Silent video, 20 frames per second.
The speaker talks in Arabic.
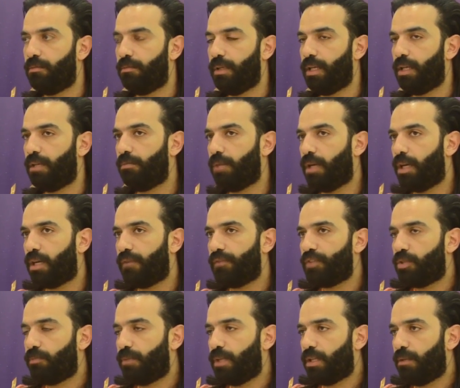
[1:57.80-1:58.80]
يعني ما
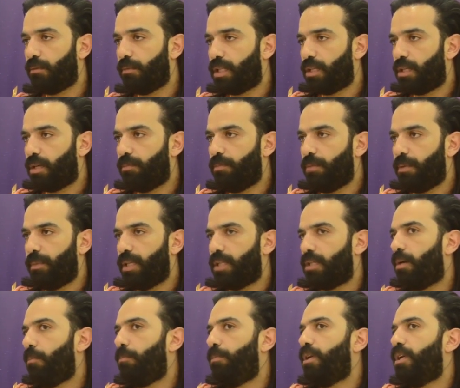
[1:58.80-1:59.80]
اعرفش ما ترب ما
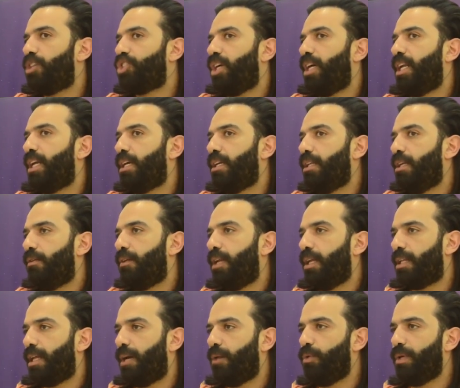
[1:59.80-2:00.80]
تربناش على كده ولا
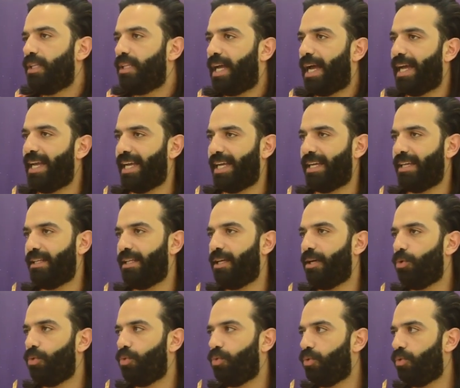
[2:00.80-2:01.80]
اتعودنا على
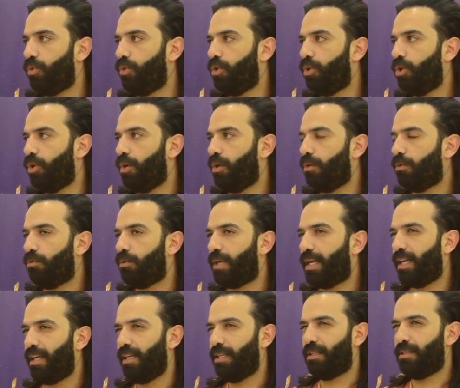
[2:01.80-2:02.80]
كده و
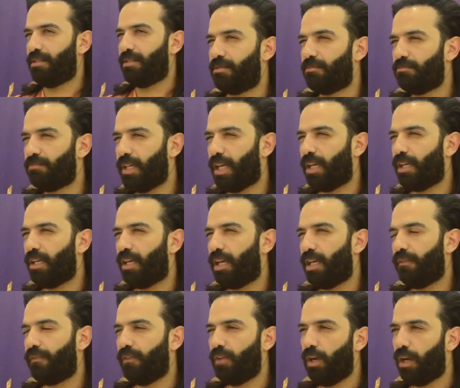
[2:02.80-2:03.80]
وكانت يعني
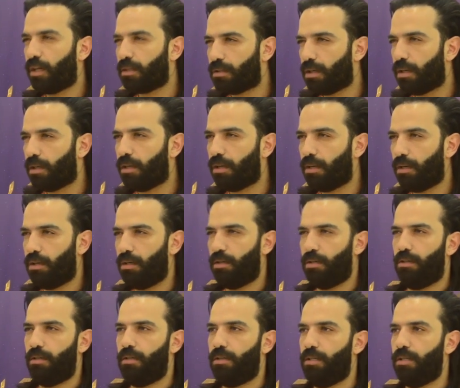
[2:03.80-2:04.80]
عارف
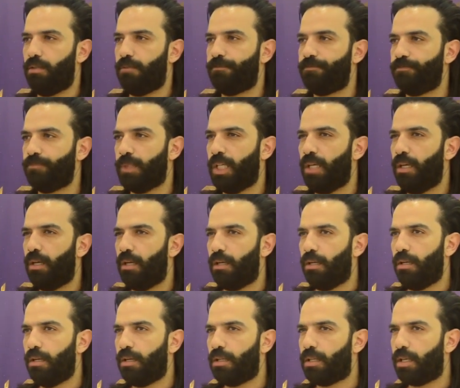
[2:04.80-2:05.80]
لقطه
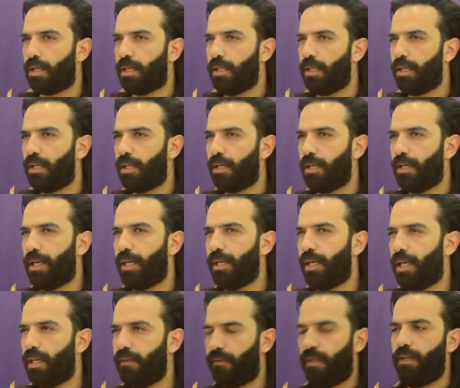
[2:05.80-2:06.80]
لقطه كده يعني
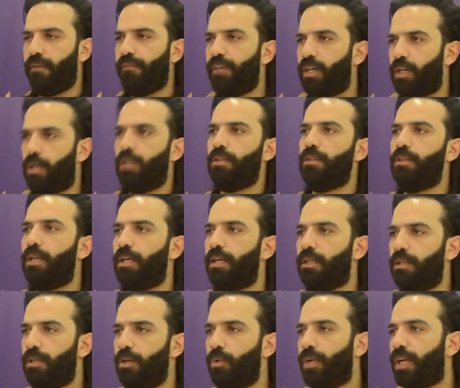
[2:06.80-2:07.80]
عارف في خضه
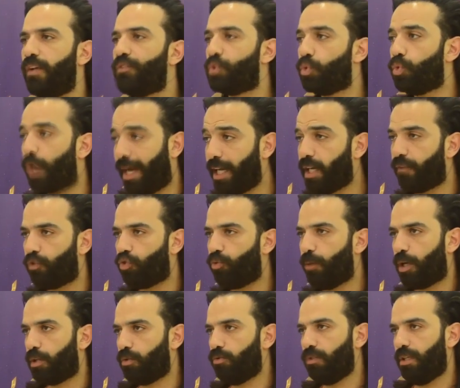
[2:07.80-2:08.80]
كده هو نفسه عارف انه
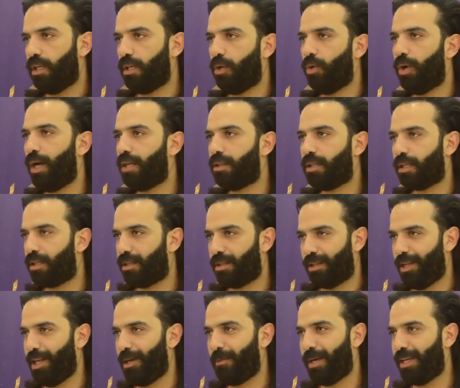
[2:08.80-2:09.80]
مخضوض يعني هو حتى
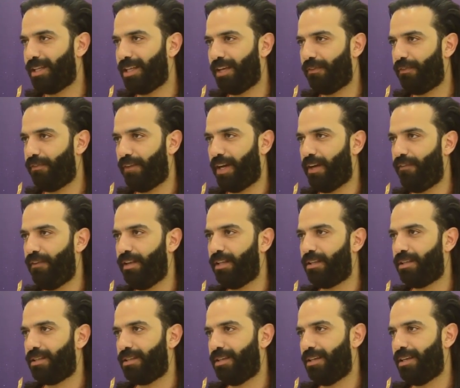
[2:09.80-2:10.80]
طلع بعدها في حفله
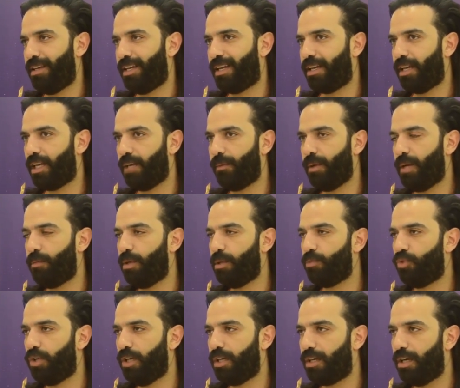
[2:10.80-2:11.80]
الكينج محمد
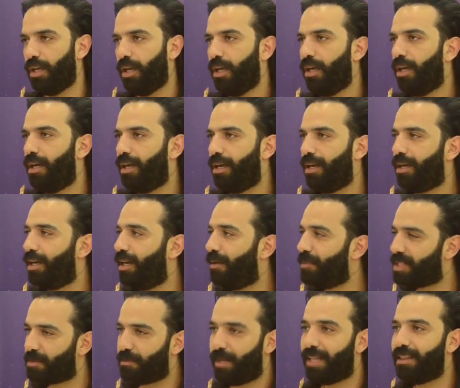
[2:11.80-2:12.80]
منير انا
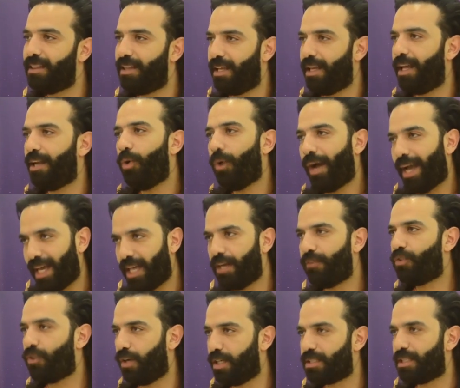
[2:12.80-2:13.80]
لابس بدله يعني هو
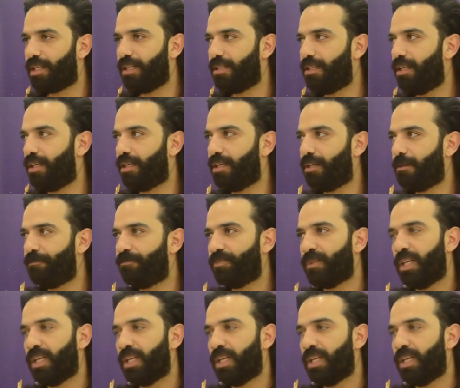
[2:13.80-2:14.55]
عارف كويس جدا